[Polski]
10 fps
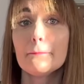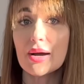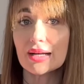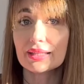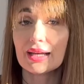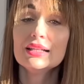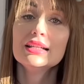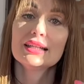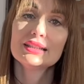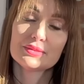pada
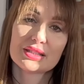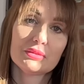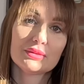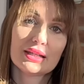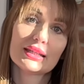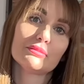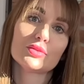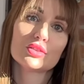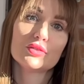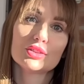i tym samym daje nam
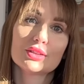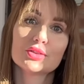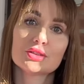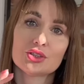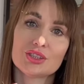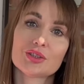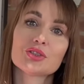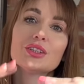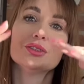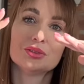możliwość tego, że ta roślina
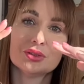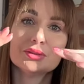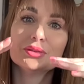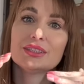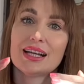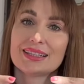rośnie do góry,